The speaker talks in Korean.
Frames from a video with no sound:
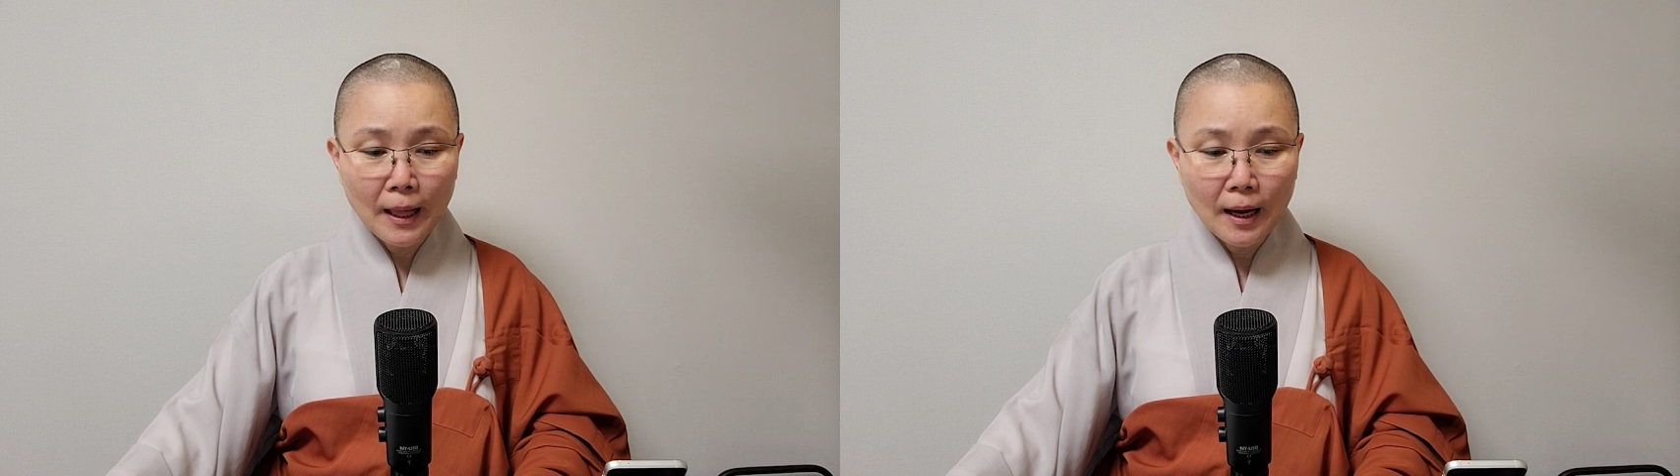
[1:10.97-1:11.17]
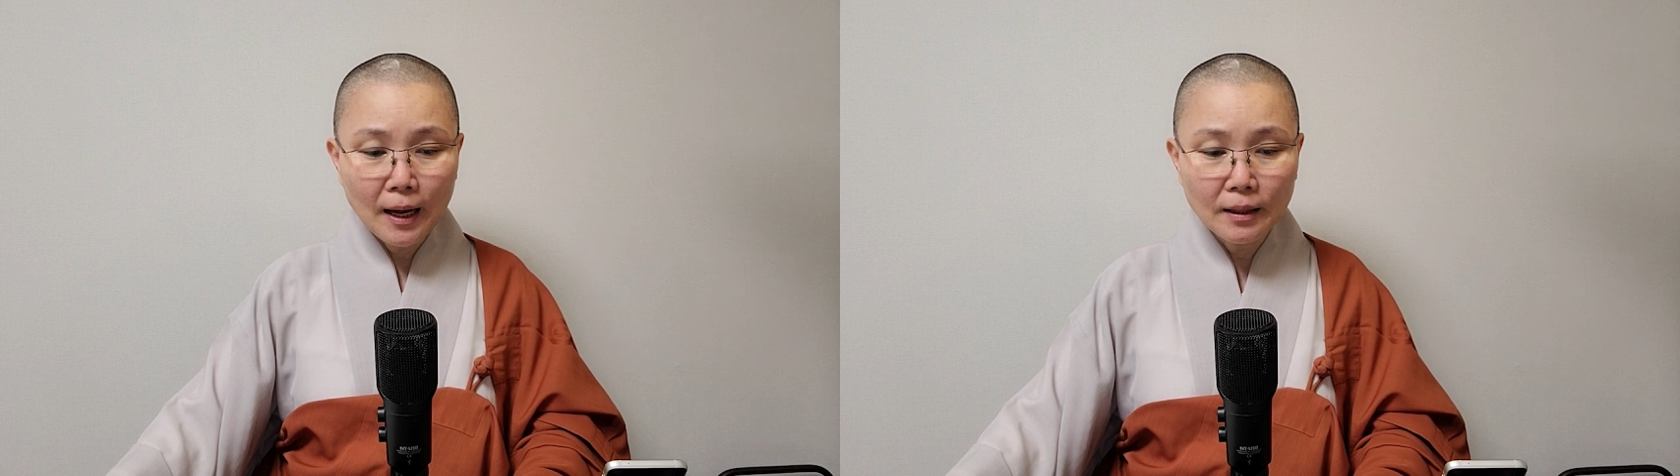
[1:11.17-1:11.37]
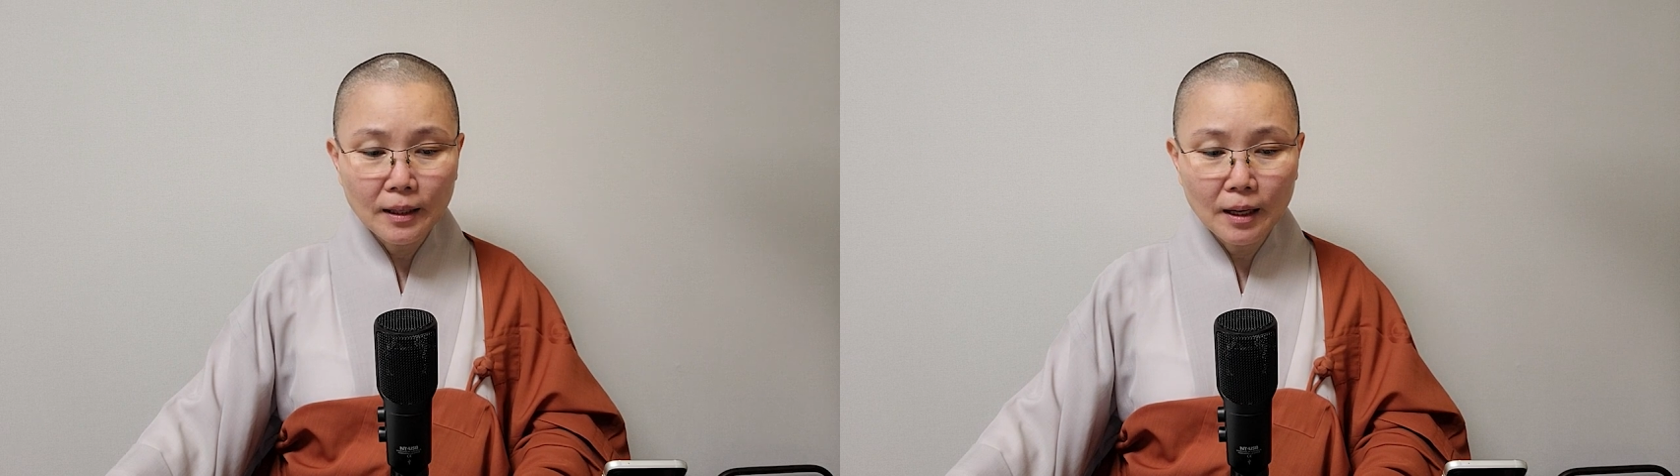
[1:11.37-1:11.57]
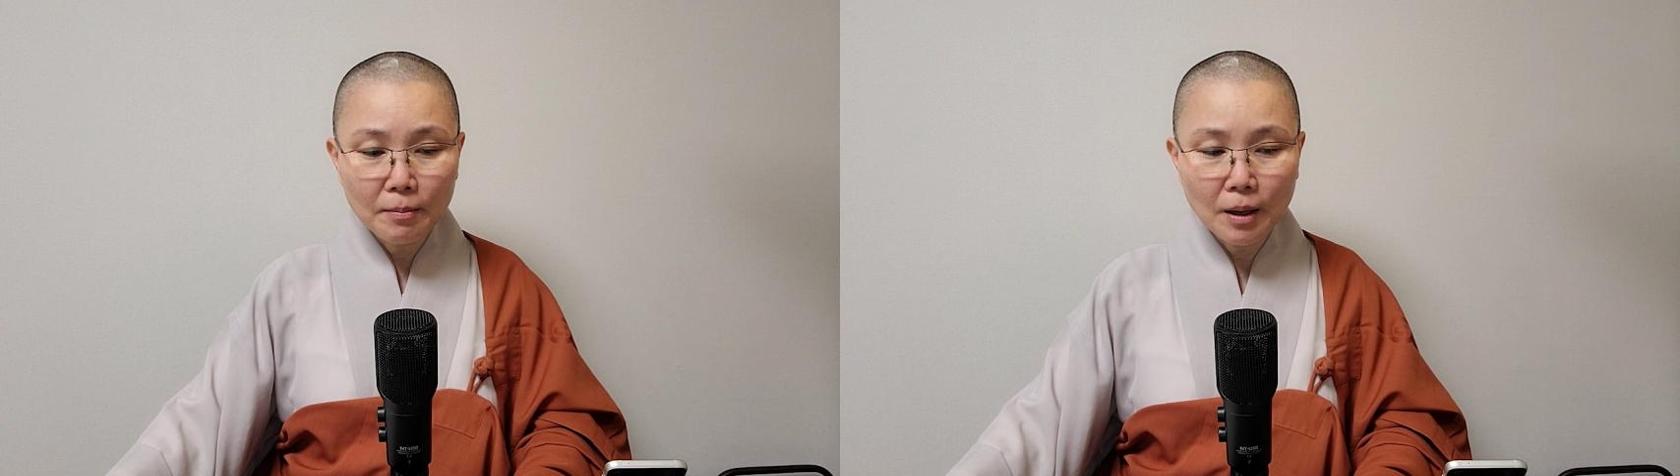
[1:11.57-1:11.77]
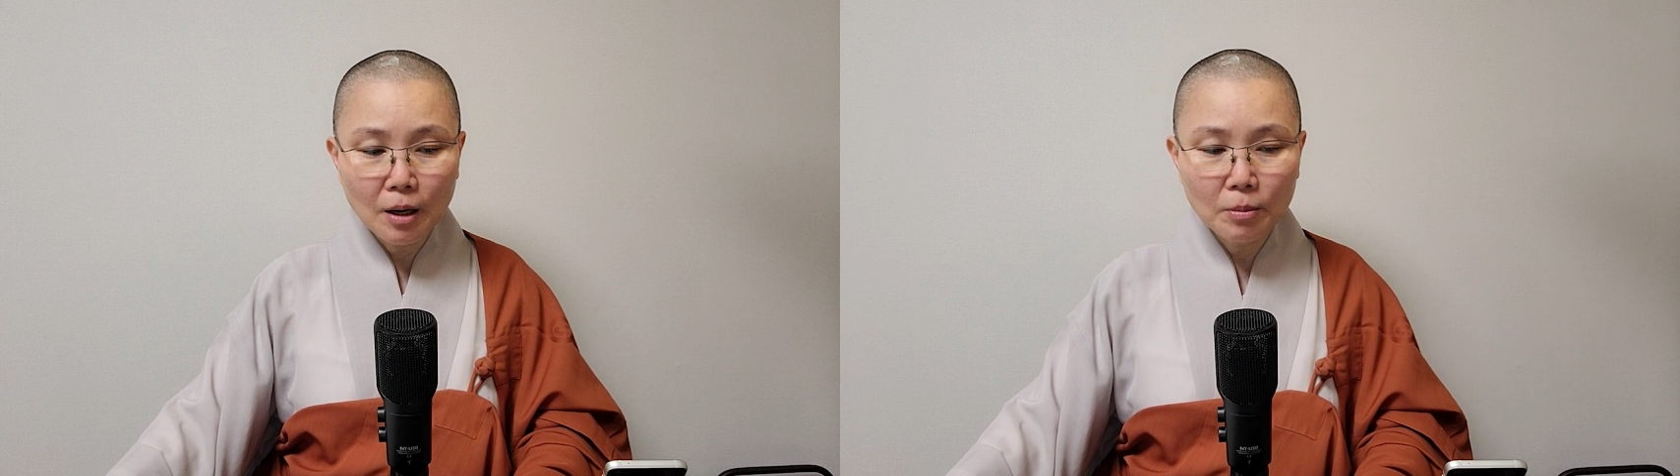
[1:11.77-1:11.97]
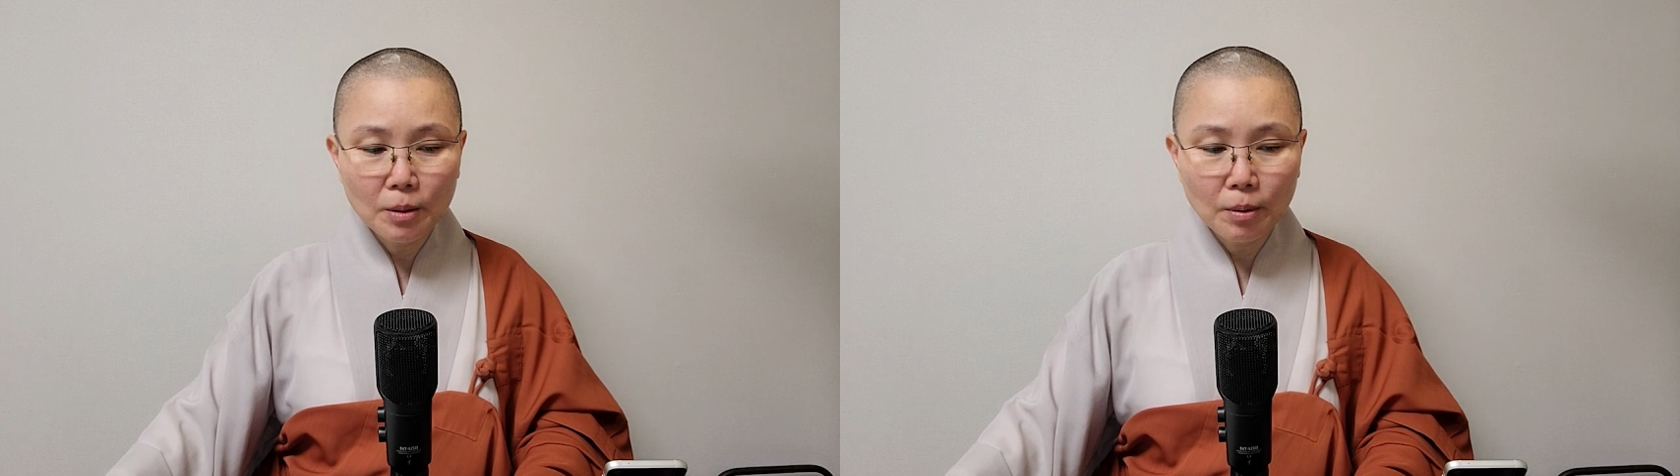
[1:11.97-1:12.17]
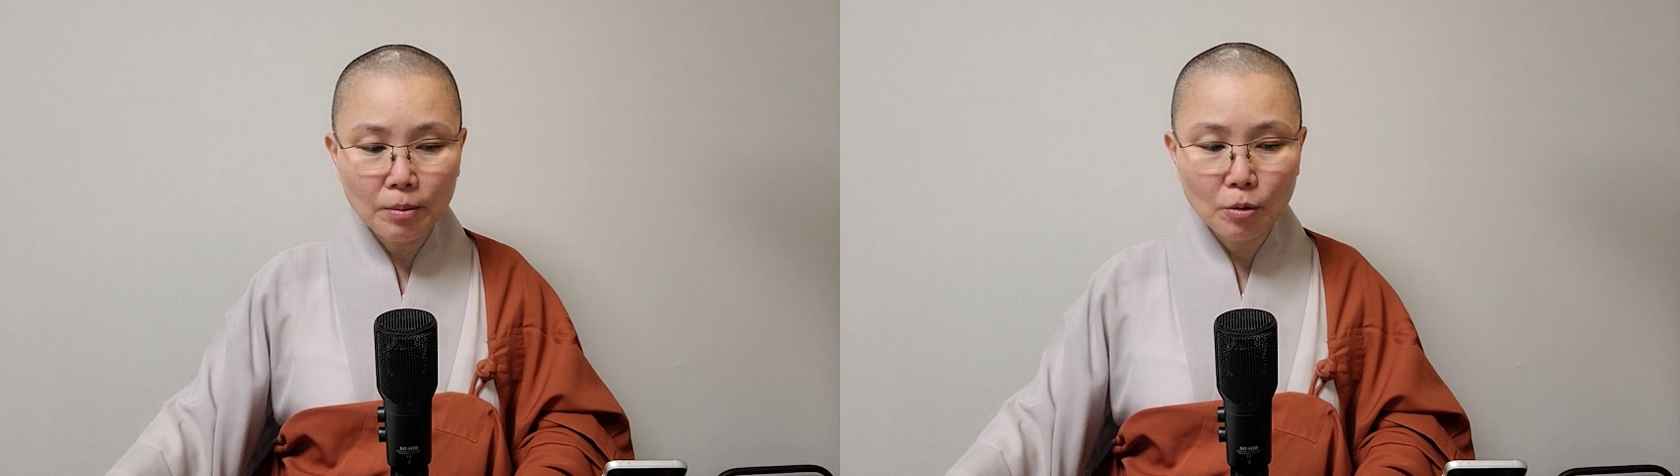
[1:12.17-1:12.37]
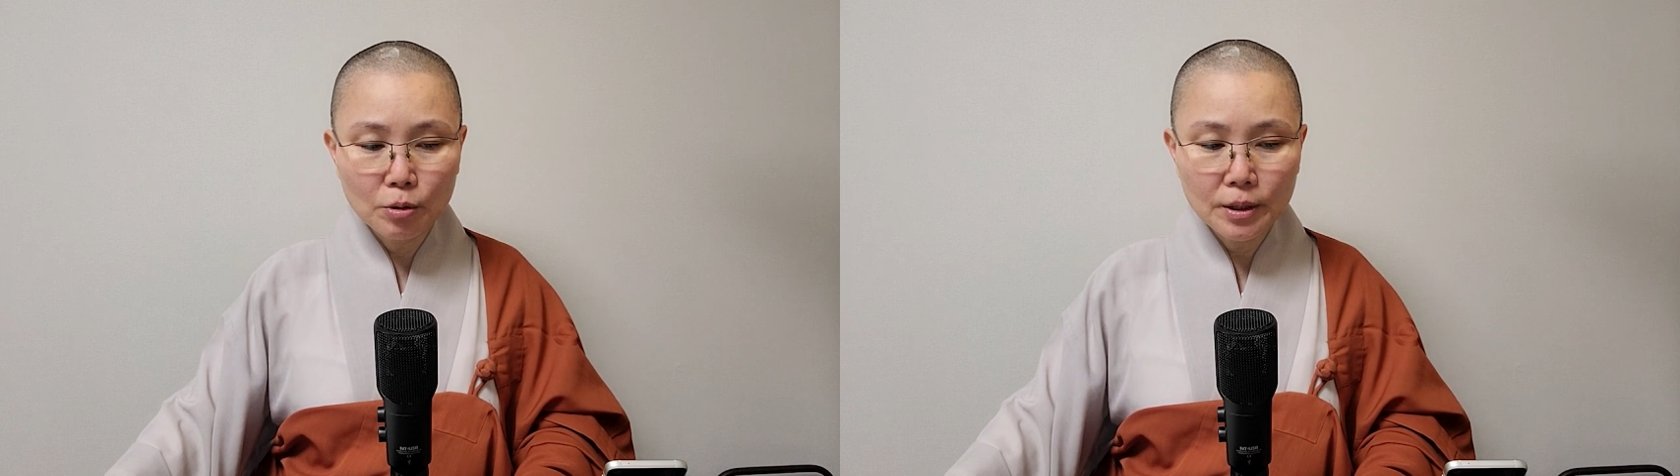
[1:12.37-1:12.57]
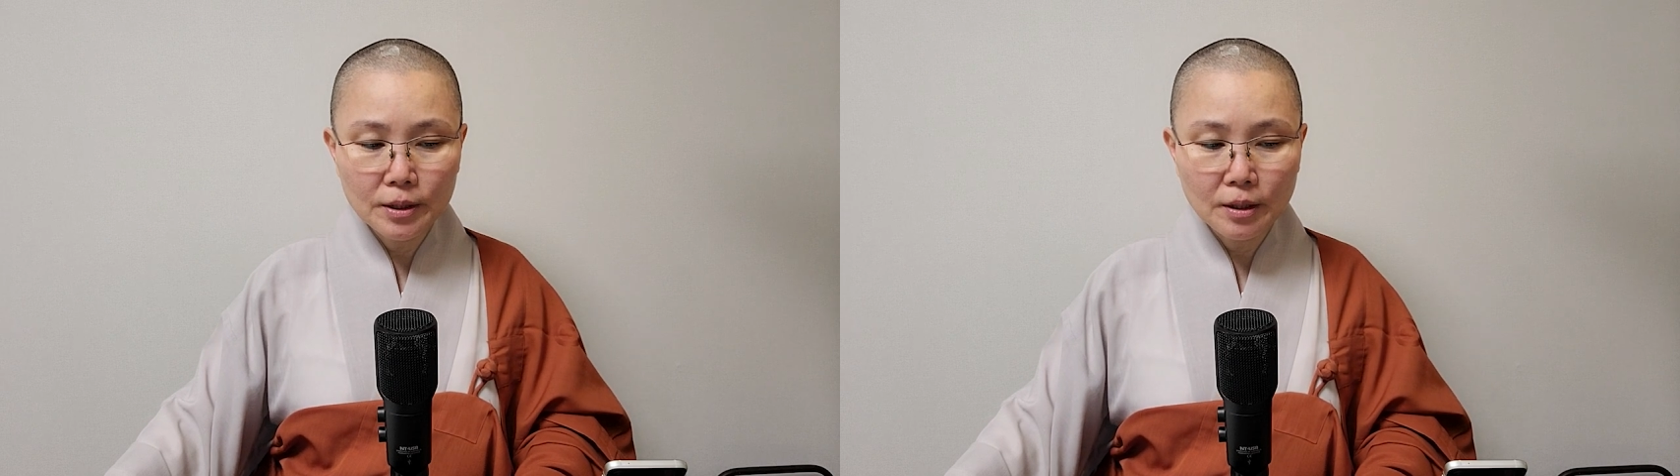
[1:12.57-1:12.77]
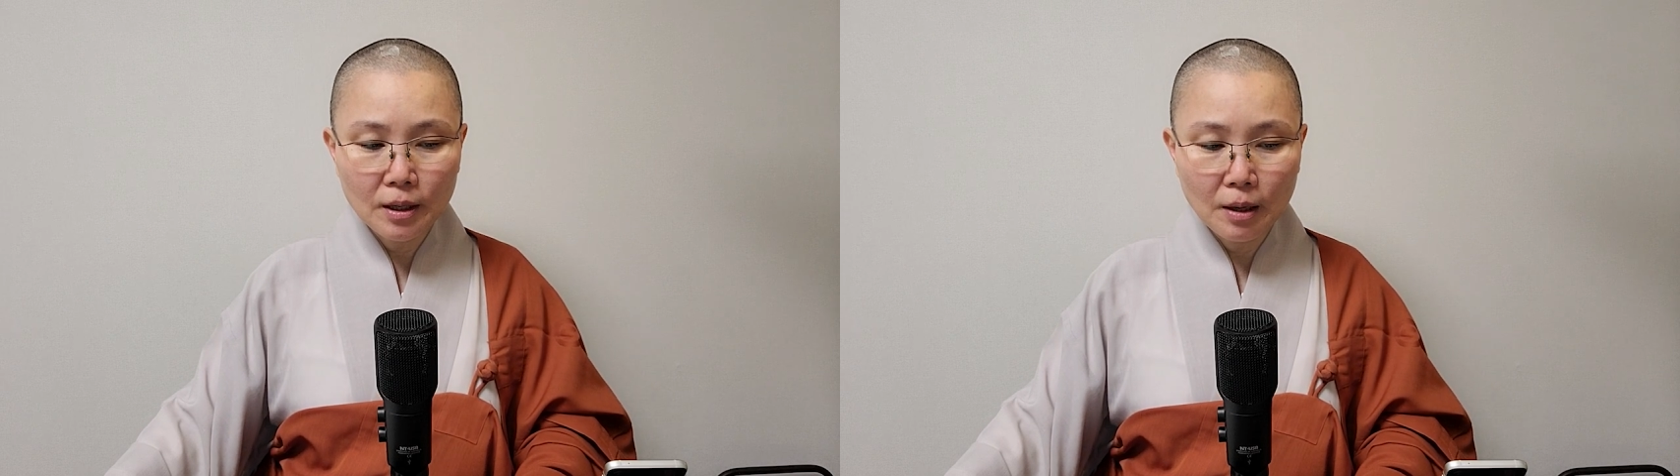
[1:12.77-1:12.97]
한개 마음의 법을 오직
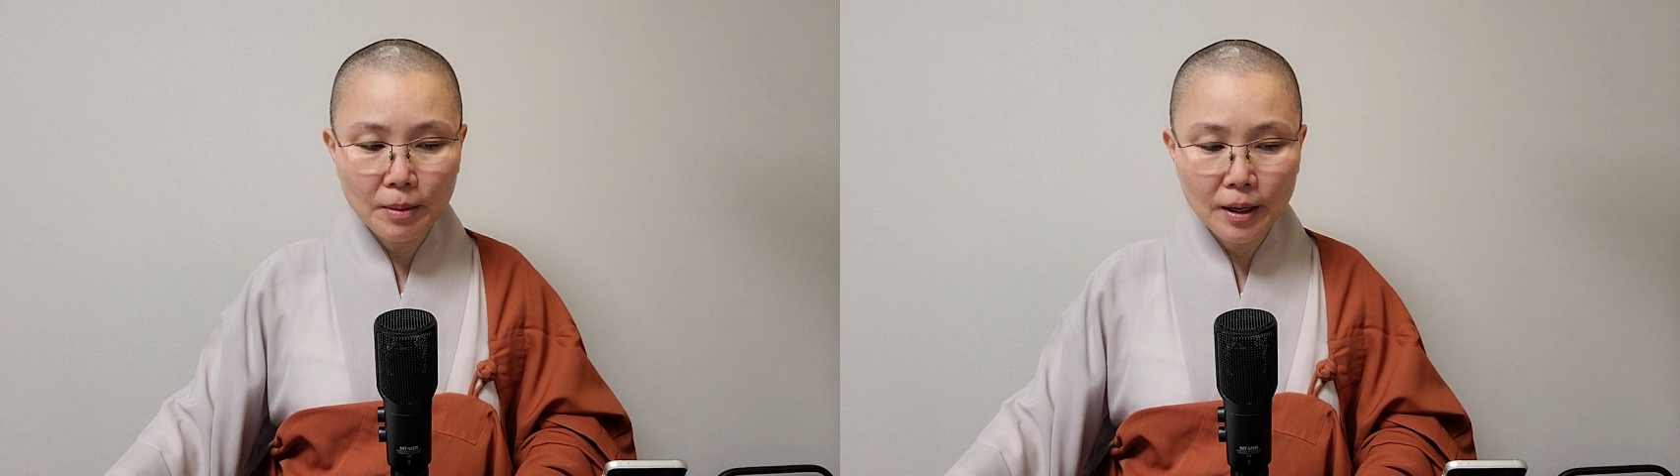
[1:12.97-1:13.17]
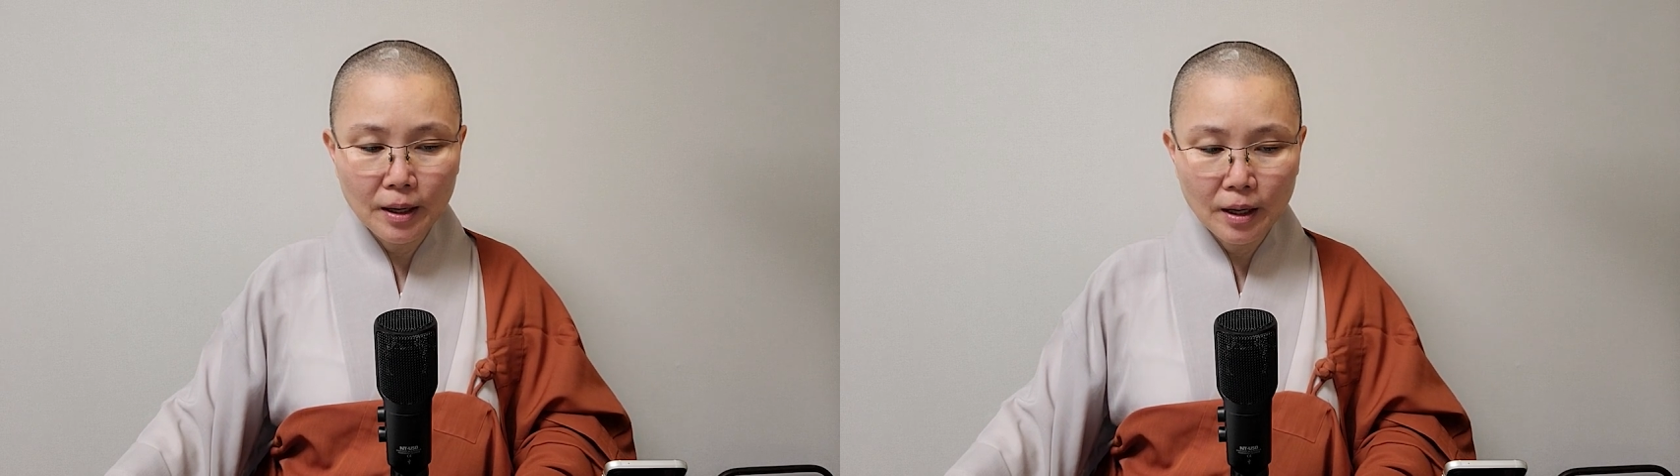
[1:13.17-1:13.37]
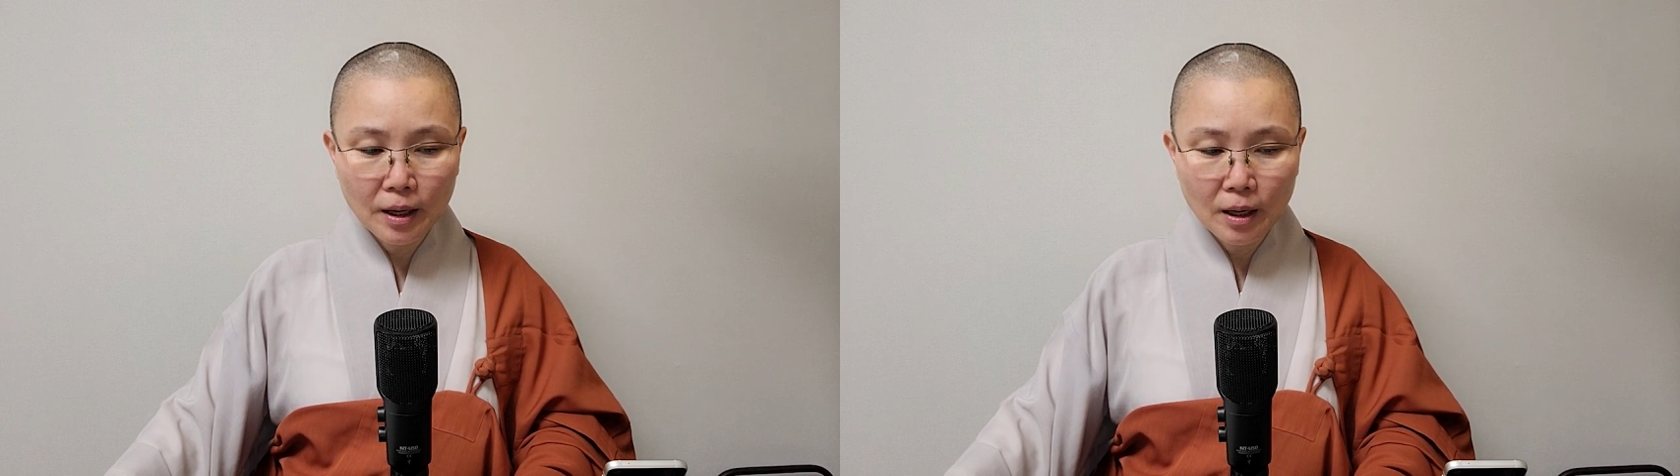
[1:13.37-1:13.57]
전함에